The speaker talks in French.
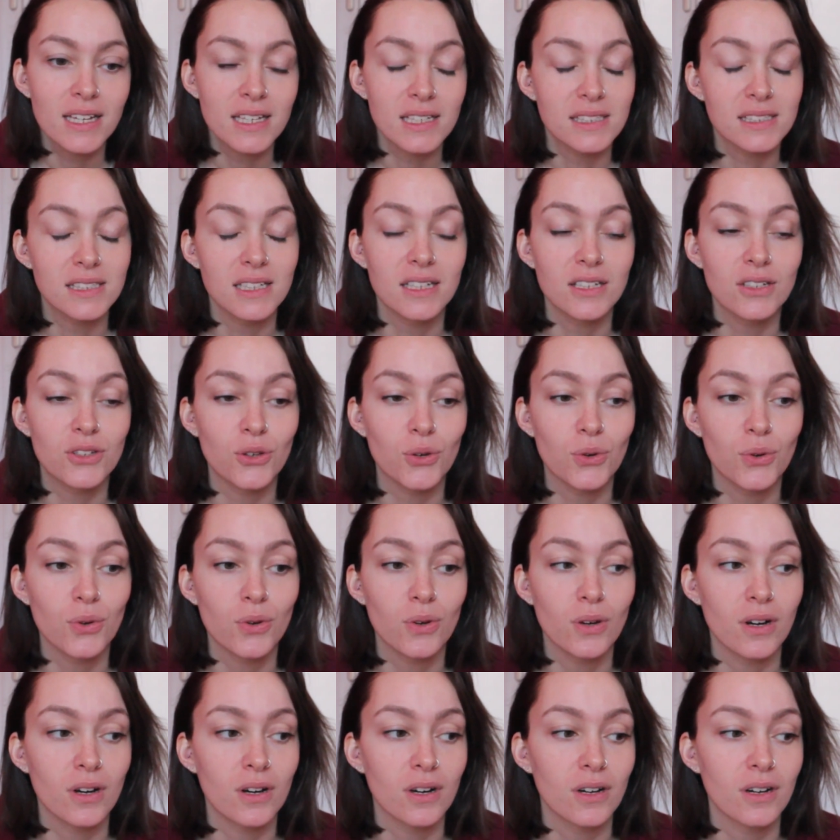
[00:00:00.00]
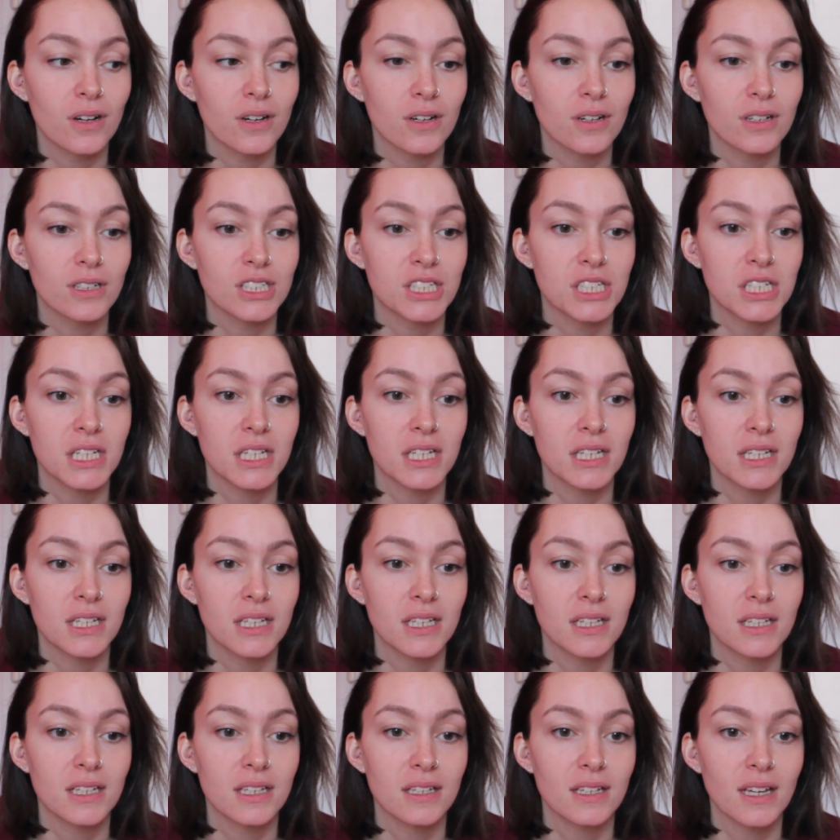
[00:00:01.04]
C'est que euh,
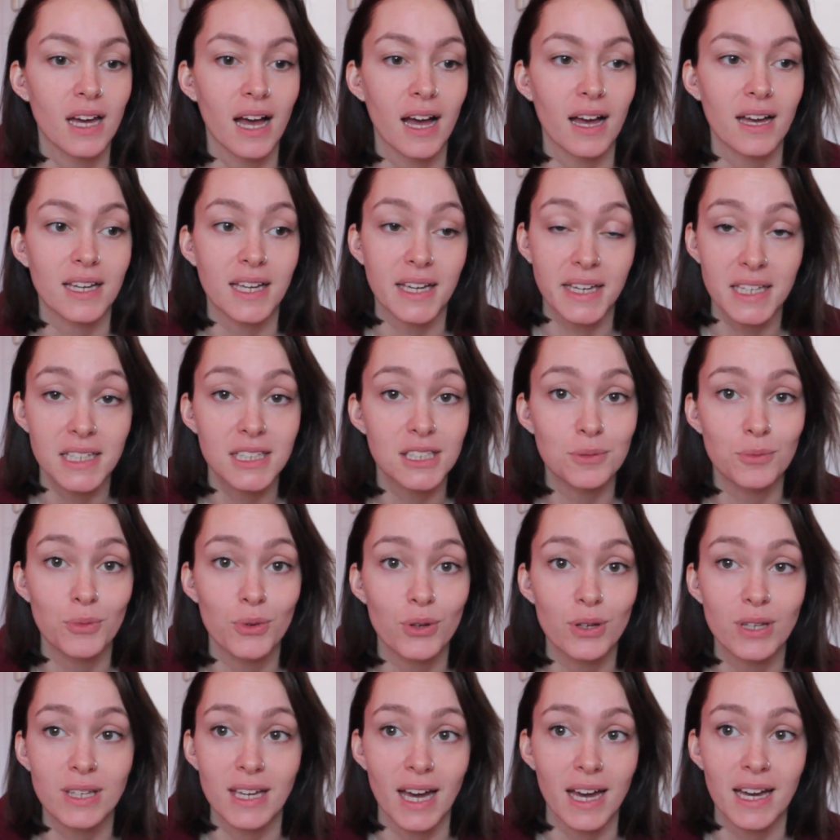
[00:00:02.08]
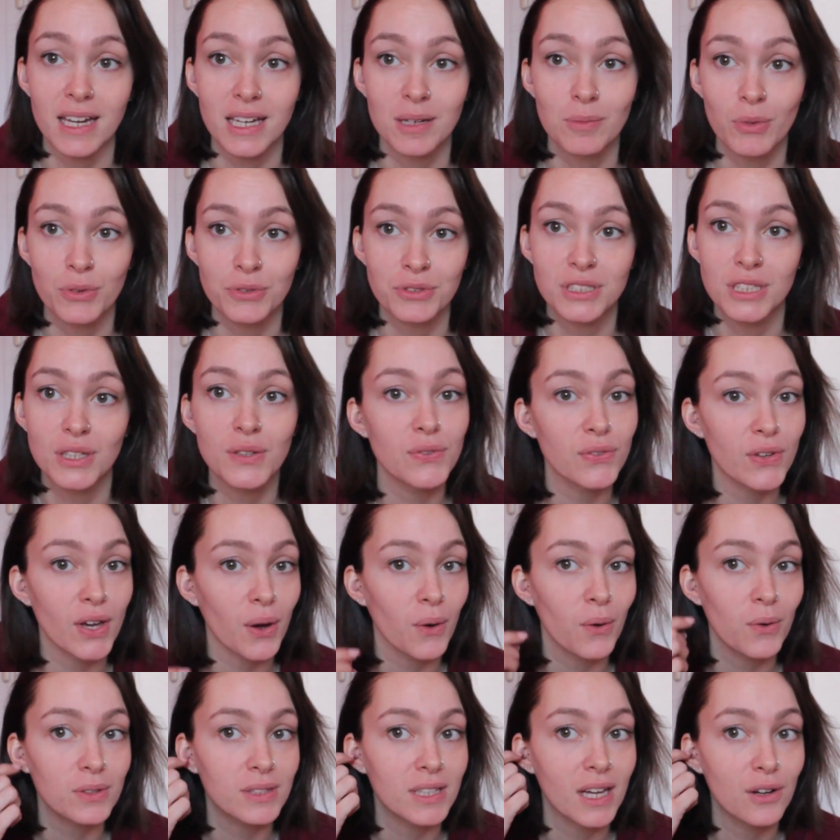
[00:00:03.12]
j'ai un rythme carrément
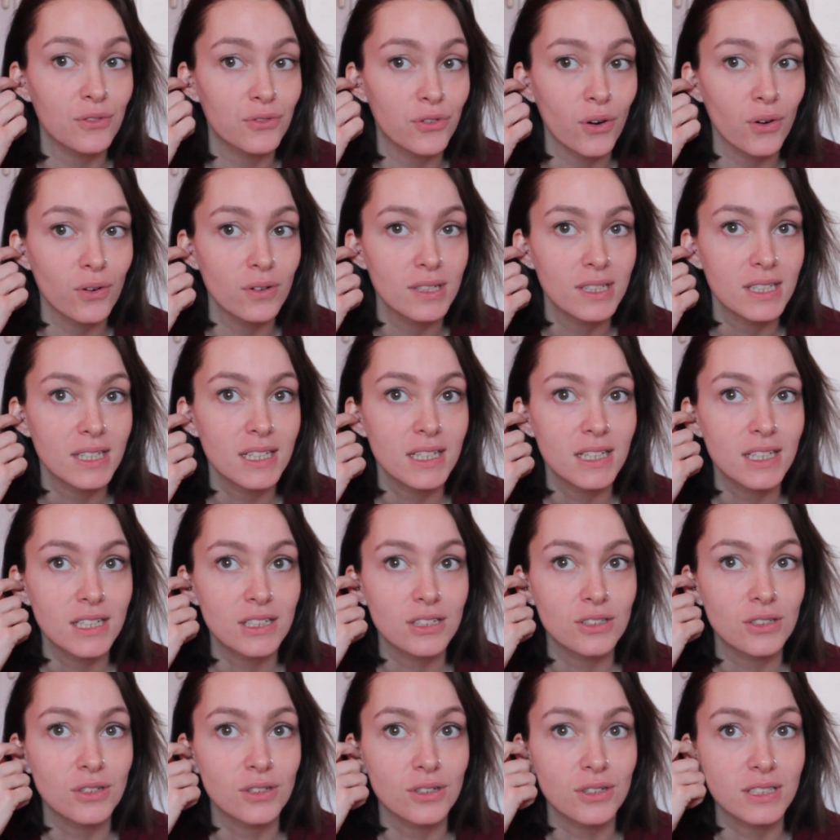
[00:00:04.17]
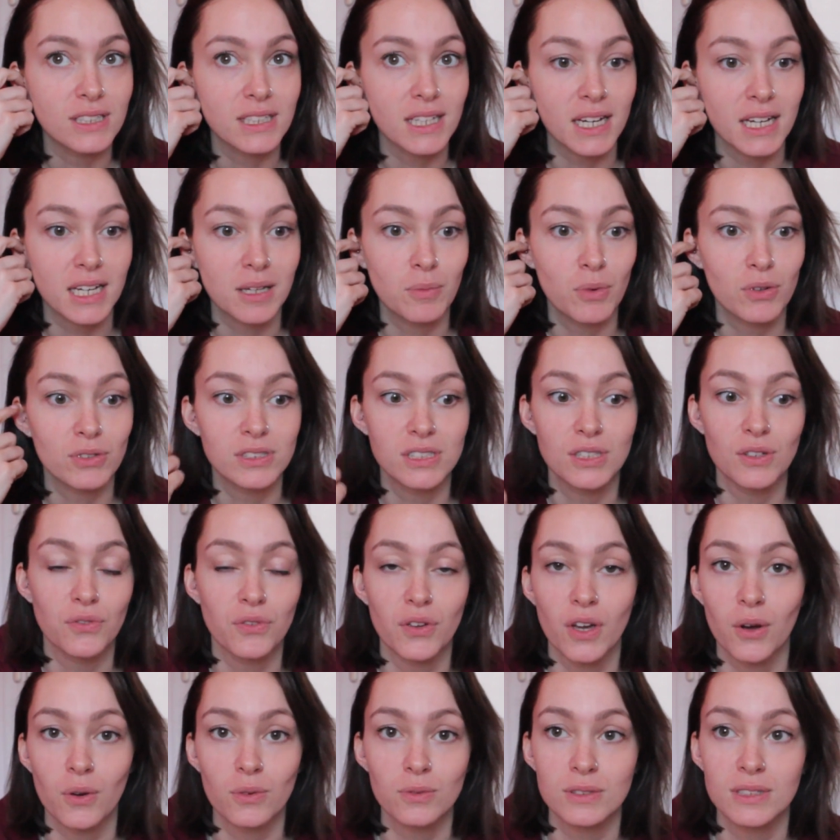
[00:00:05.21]
différent d'avant euh, carrément
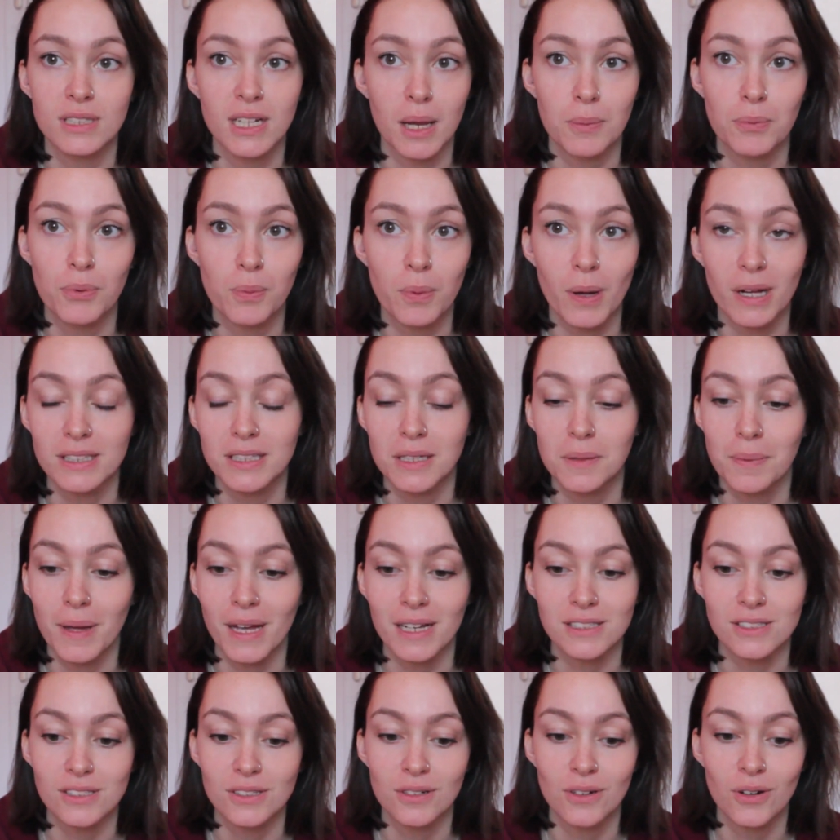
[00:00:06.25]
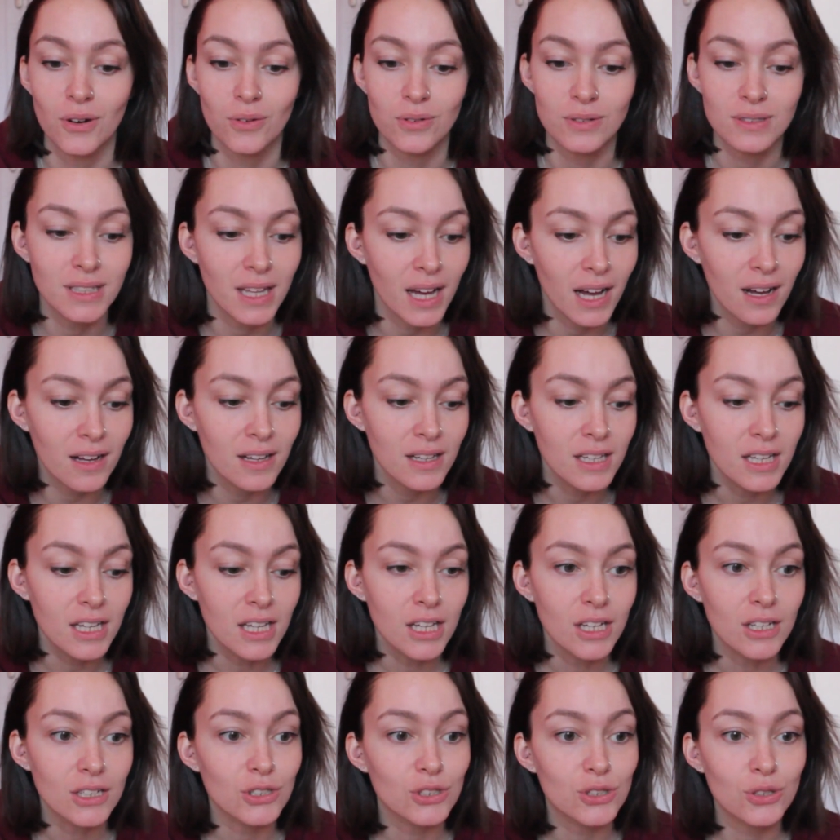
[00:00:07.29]
différente de la plupart des personnes lambda.
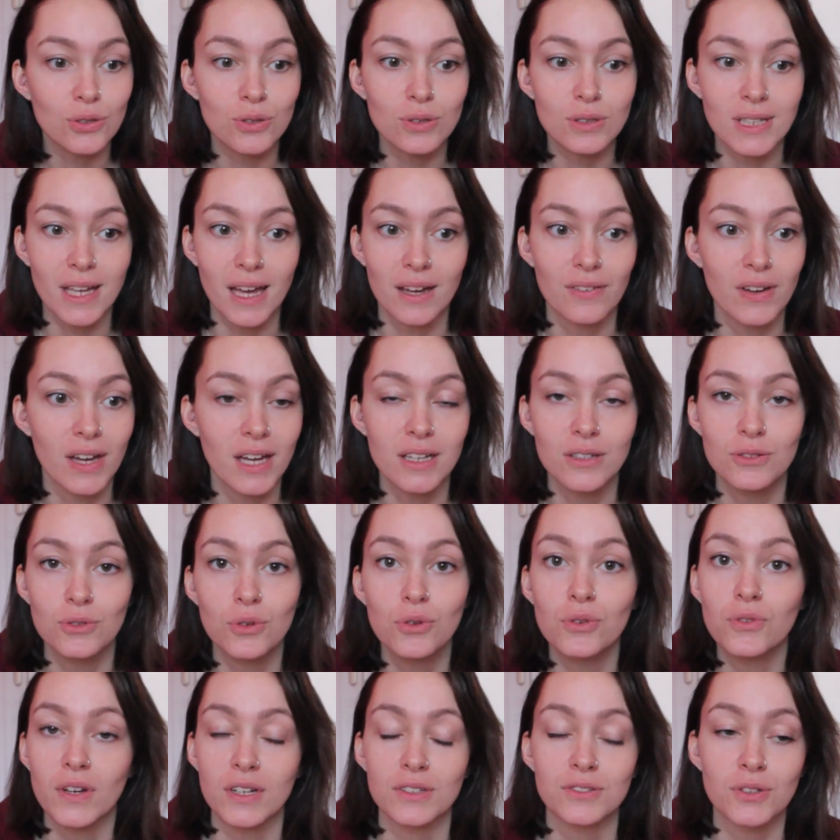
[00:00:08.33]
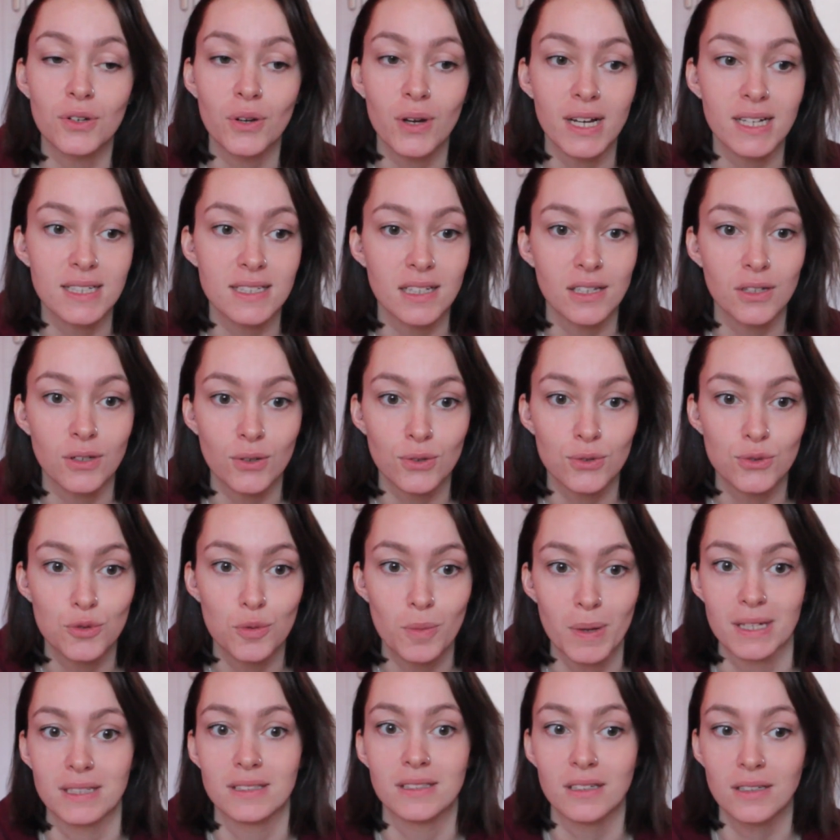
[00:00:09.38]
Je travaille de 20h à 5h du
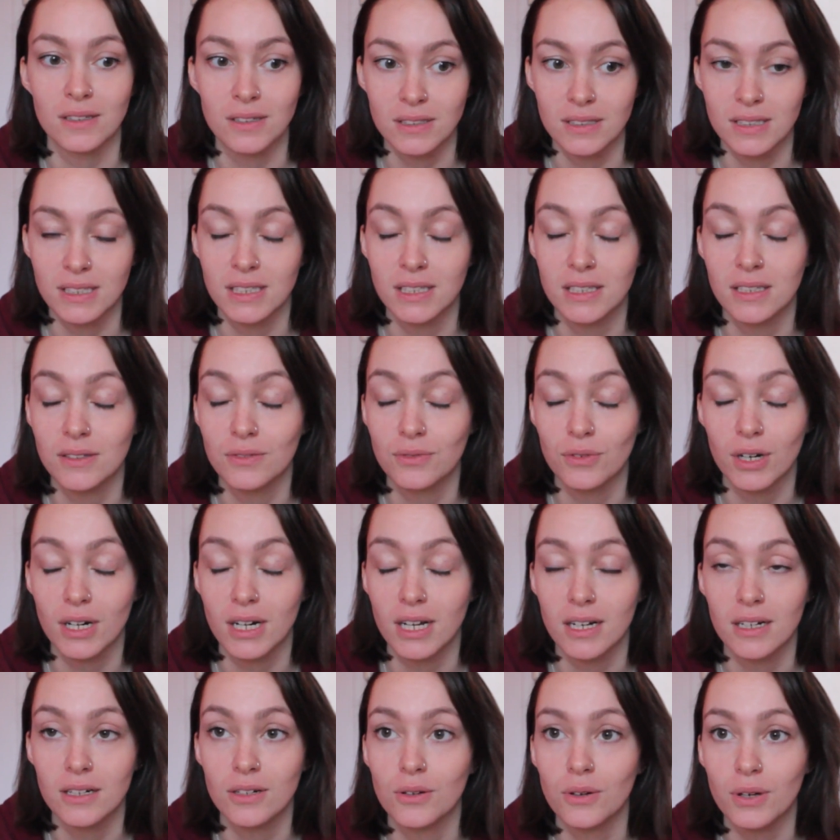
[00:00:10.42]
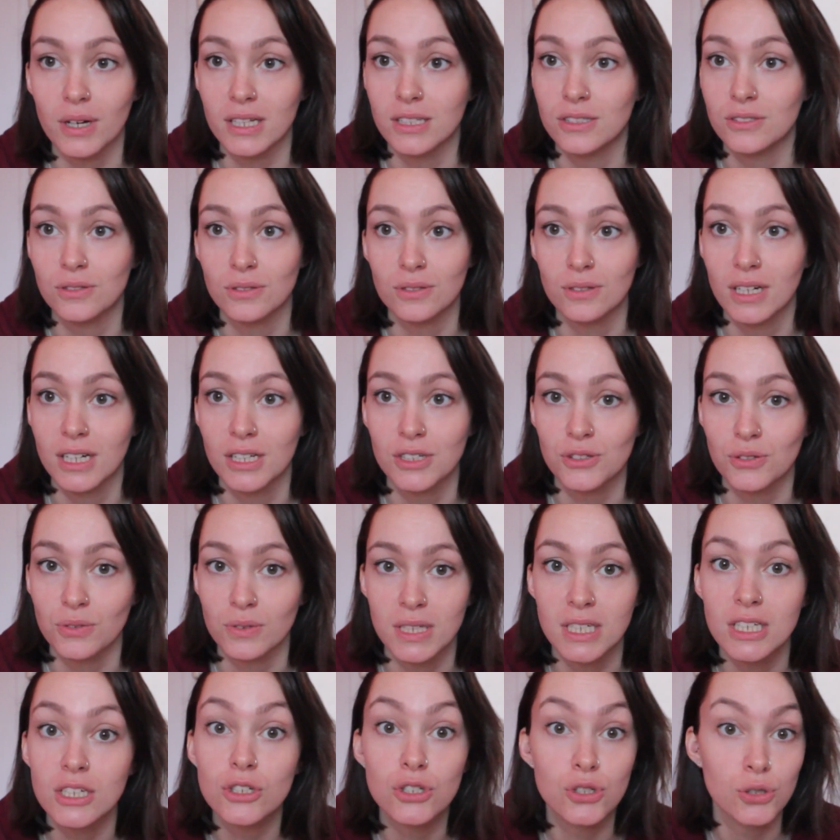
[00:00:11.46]
matin et voilà, le reste de la
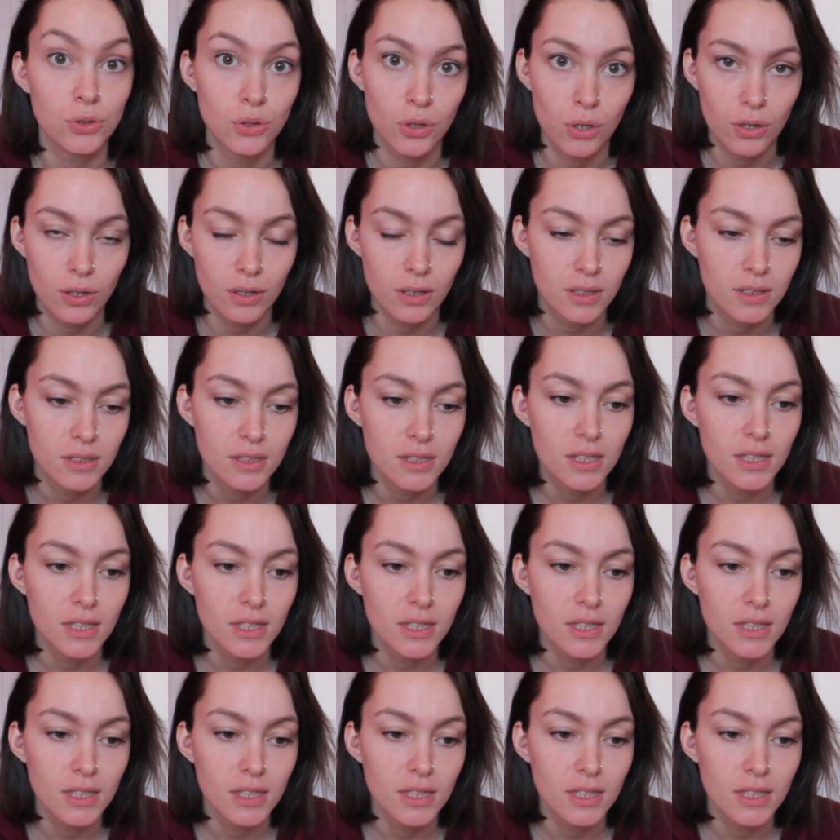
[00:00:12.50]
journée, je dors.